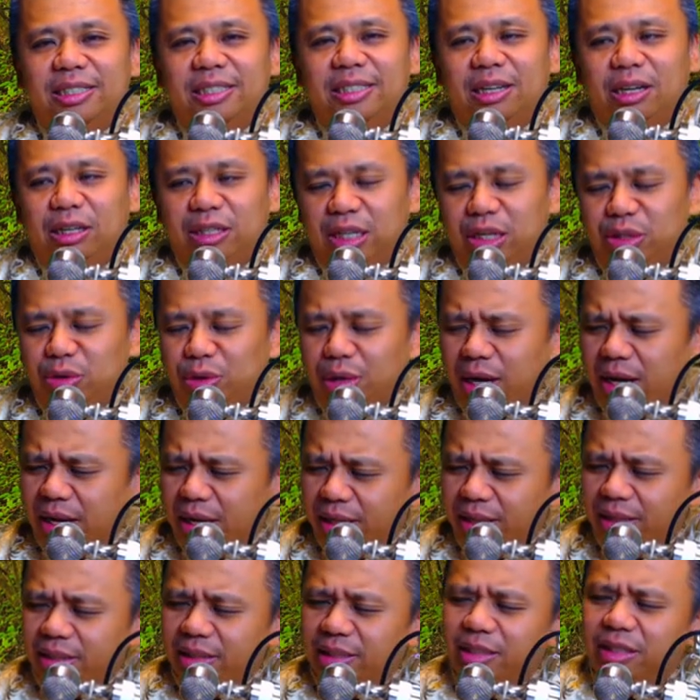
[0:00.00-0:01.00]
啊，人家说
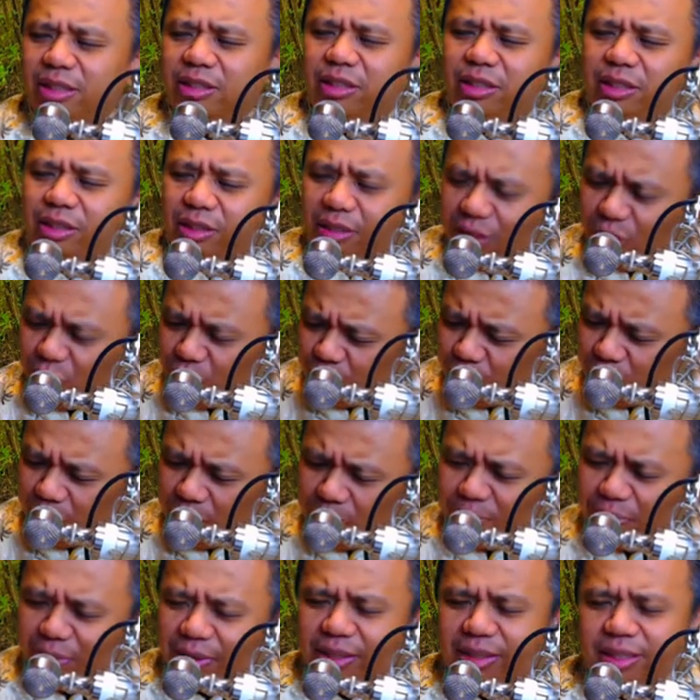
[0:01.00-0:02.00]
啊，那个师叔说你
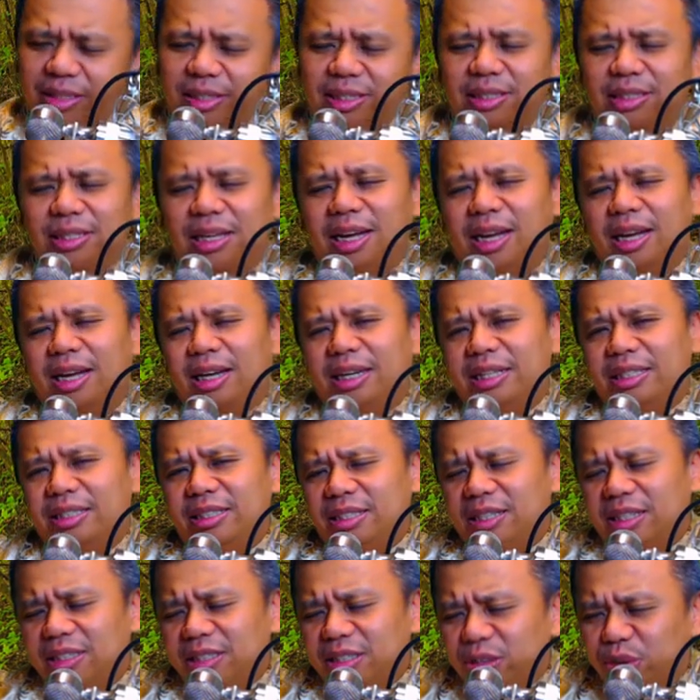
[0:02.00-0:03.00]
不能自杀，你
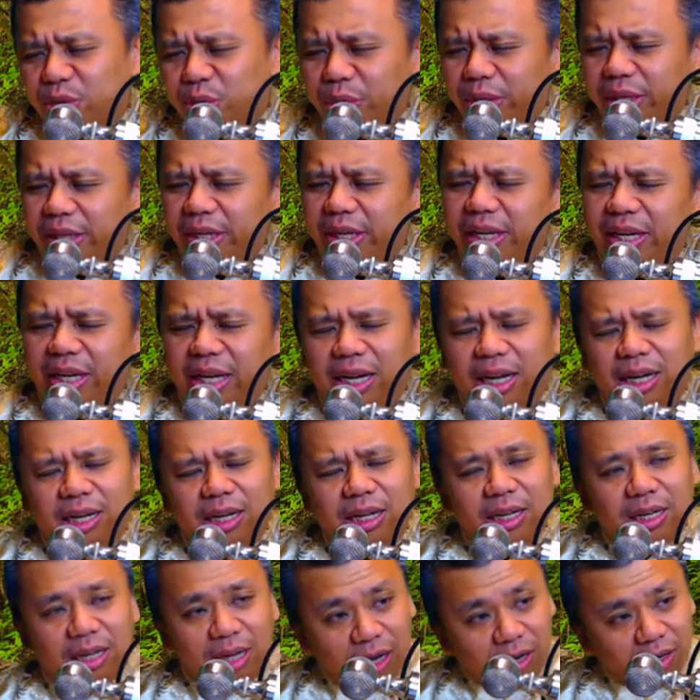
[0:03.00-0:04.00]
这个是罪业呀。
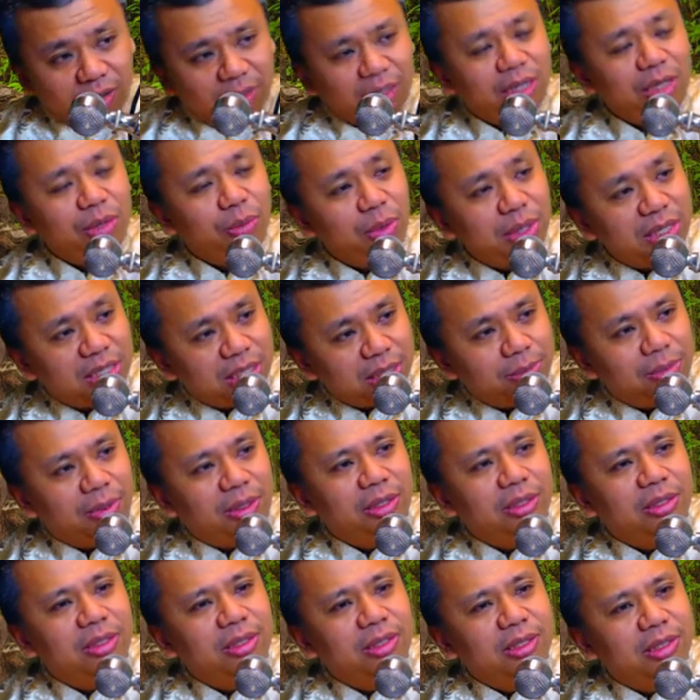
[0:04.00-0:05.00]
好，那为什么？
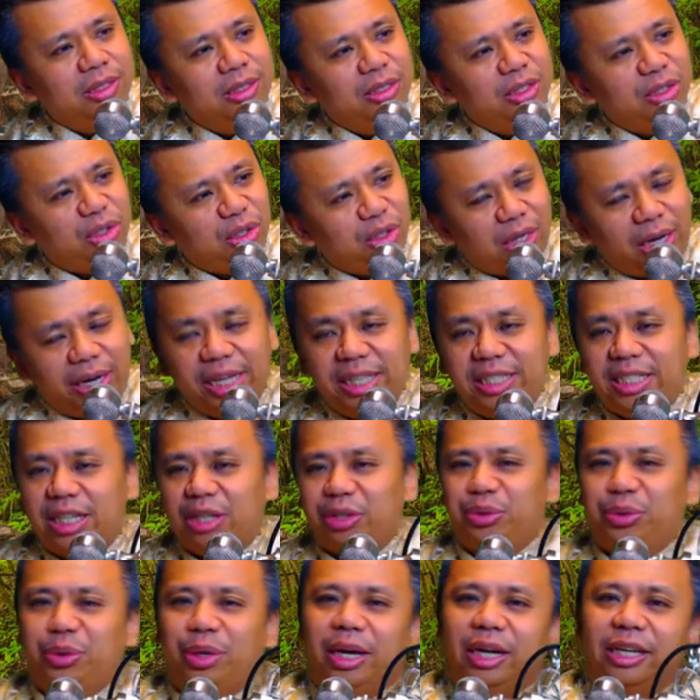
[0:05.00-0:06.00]
从哪里讲
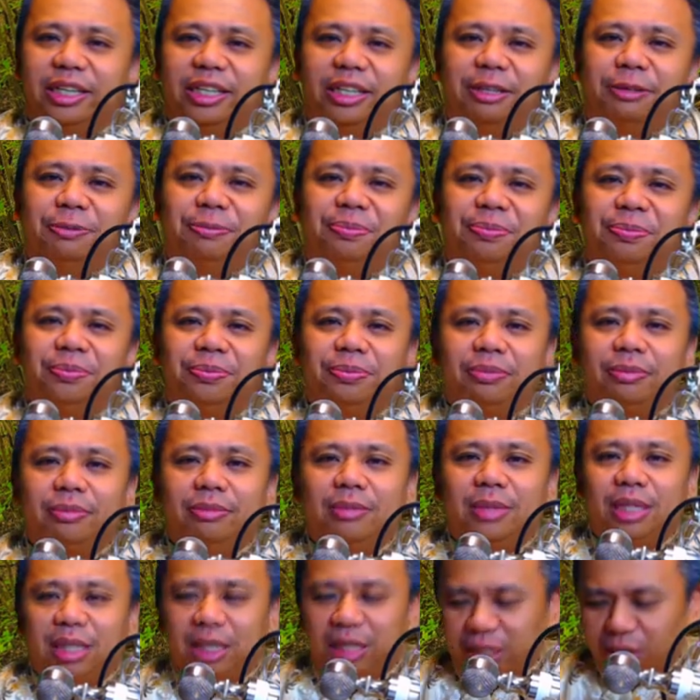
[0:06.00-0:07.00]
出来的？
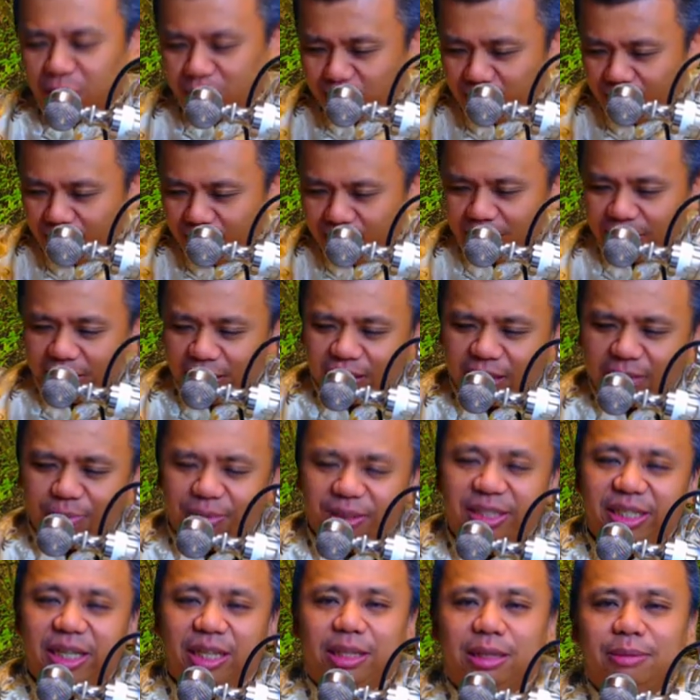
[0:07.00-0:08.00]
你告诉看人家怎么
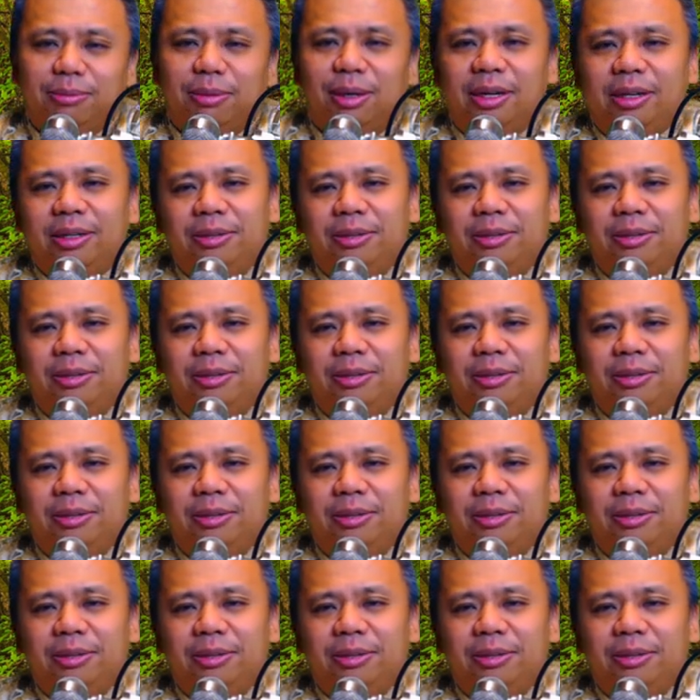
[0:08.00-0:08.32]
讲的嘛？